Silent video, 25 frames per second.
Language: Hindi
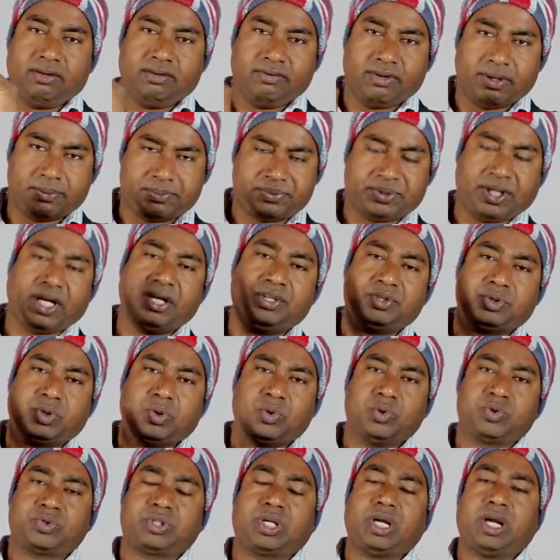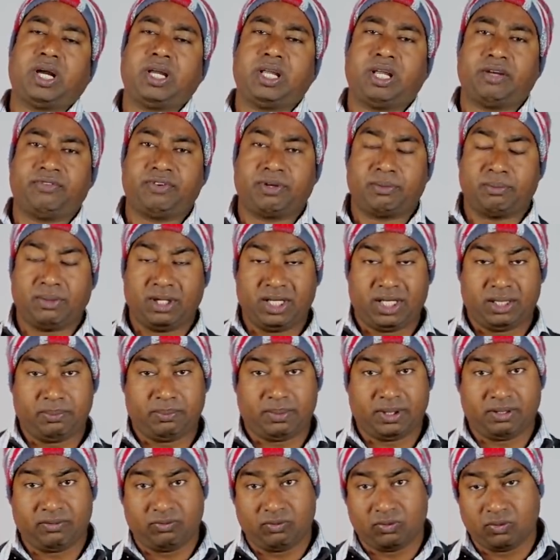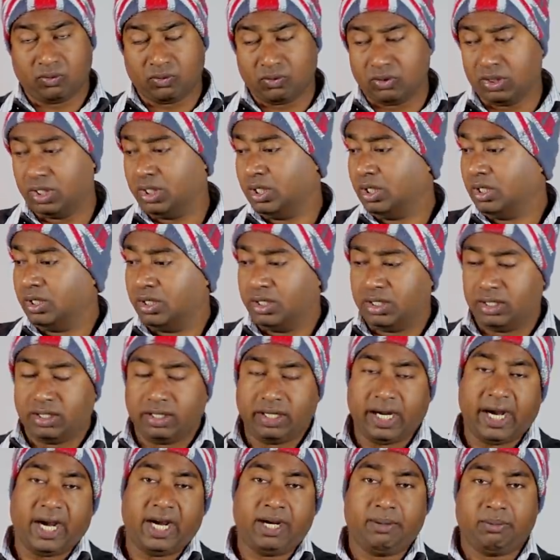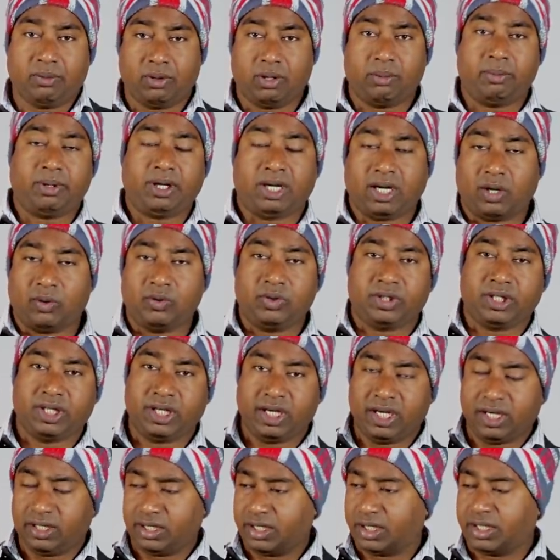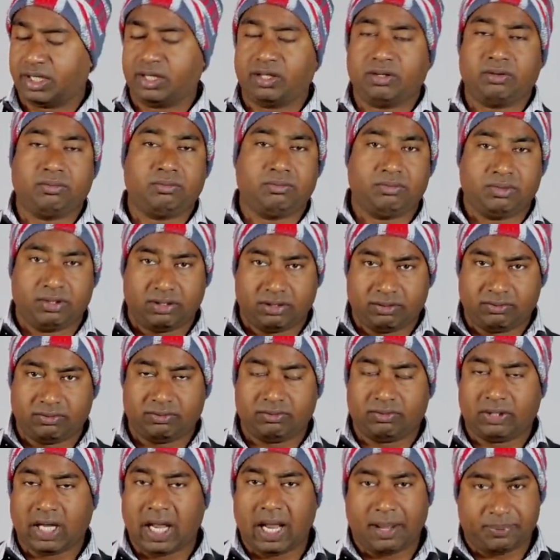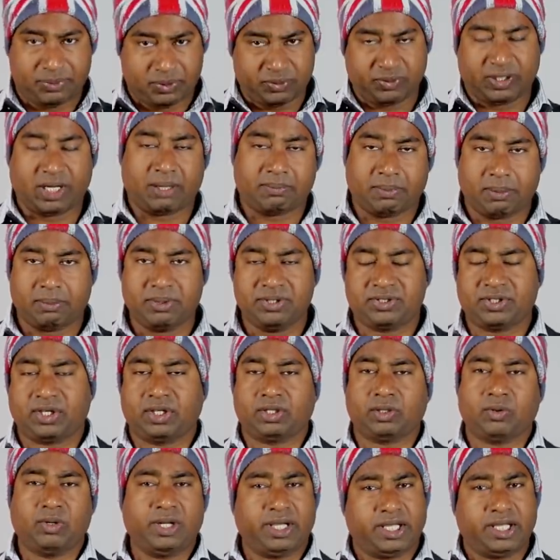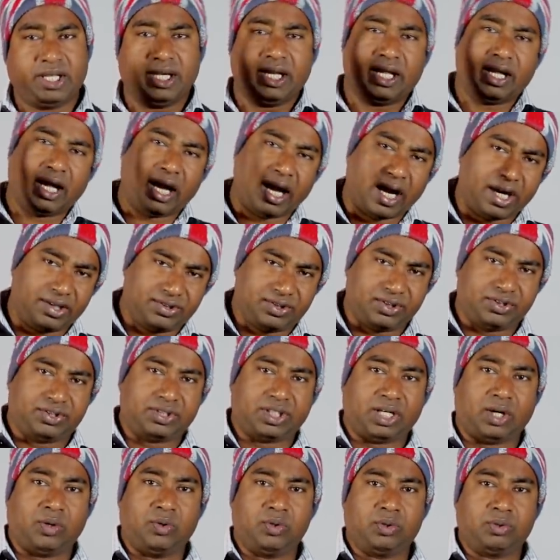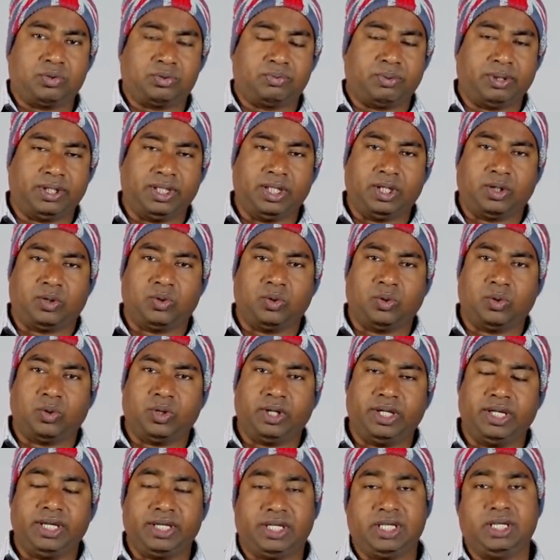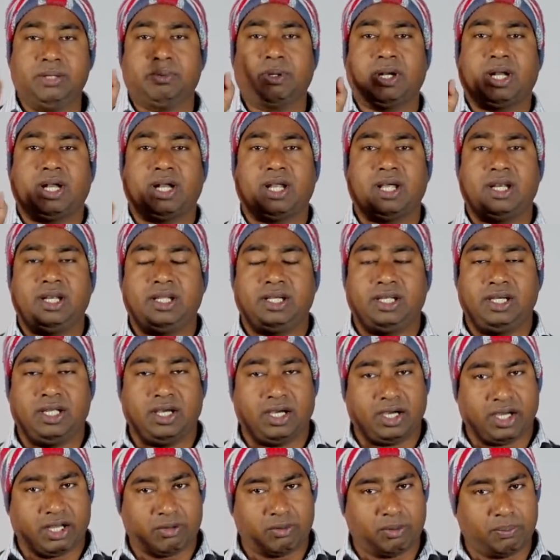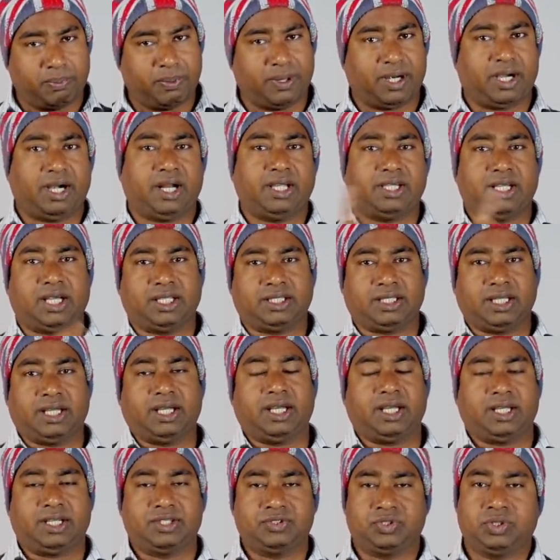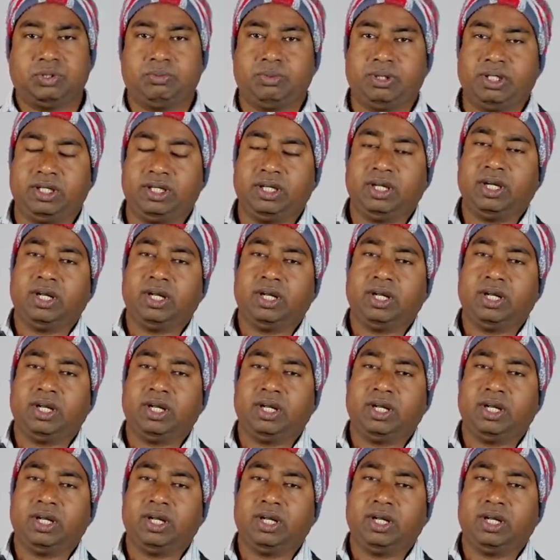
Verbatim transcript: वेबसाइट्स हो उसका या फिर मल्टीपल वो एडमोब अकाउंट क्रिएट करके ऐप्स वगैरह पब्लिश करता हो लेकिन एडसेंस अकाउंट उस बंदे को एक ही बनाना है लेकिन अगर वो पकड़ा जाता है किसी भी